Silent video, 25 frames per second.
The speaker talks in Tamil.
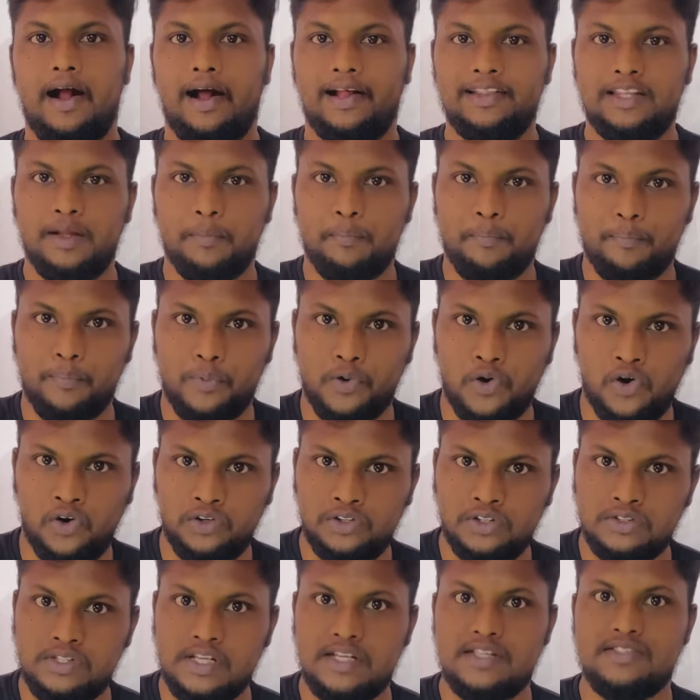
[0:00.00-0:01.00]
அந்த
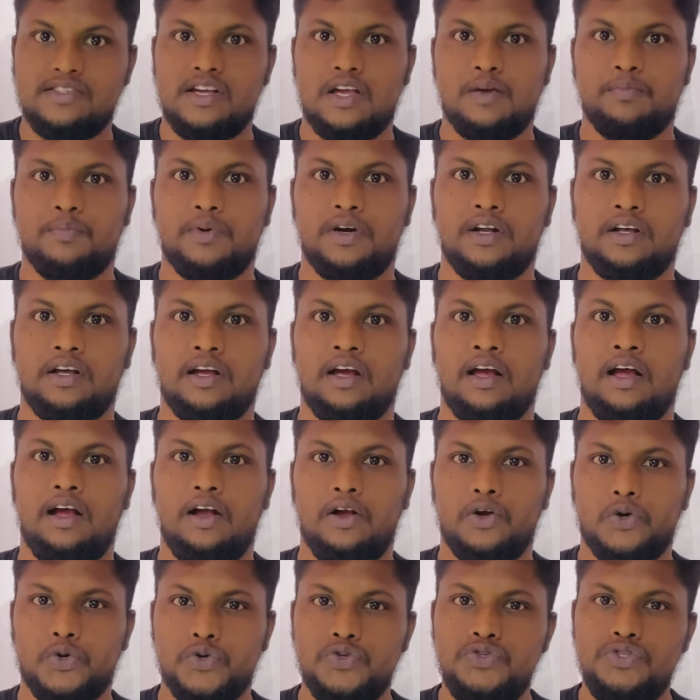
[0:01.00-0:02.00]
ப்ராசஸ் என்ஜாய் பண்ணுங்கள்
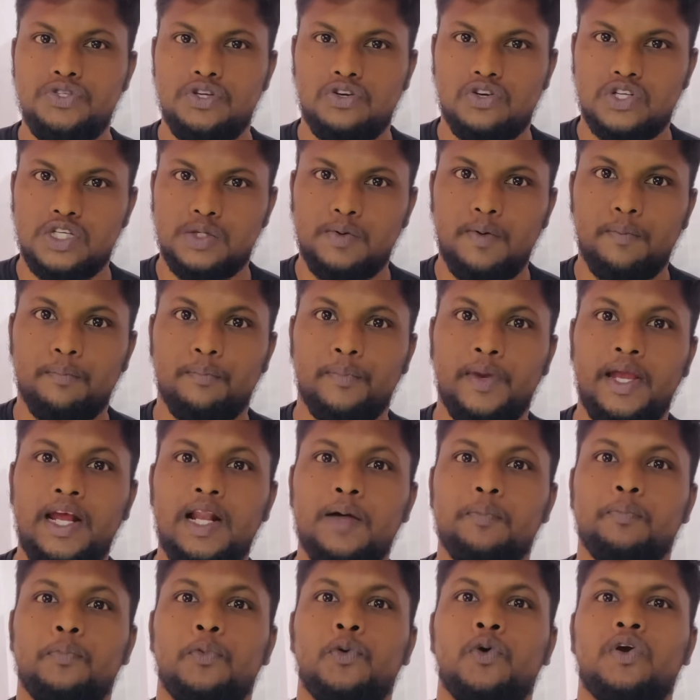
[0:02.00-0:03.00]
கொஞ்சம் கொஞ்சமாக
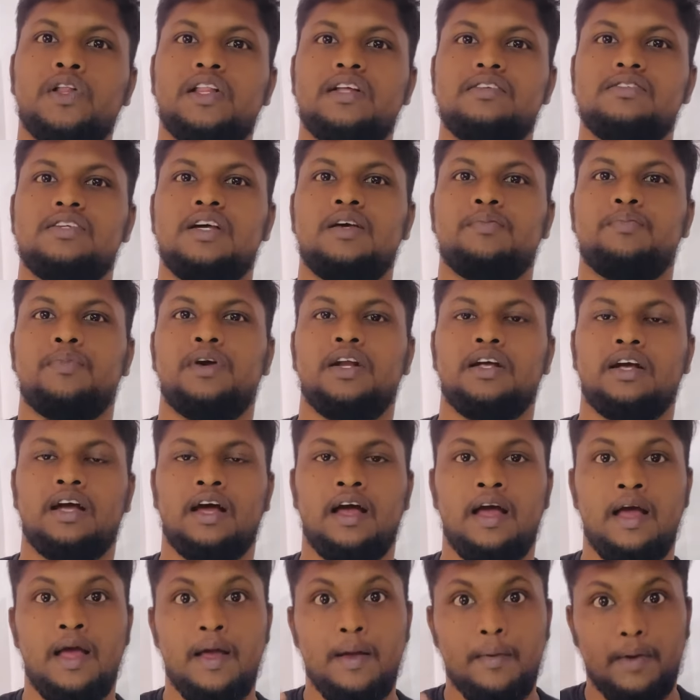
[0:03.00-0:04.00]
மேலே போகிறது என்ஜாய் பண்ணுங்கள்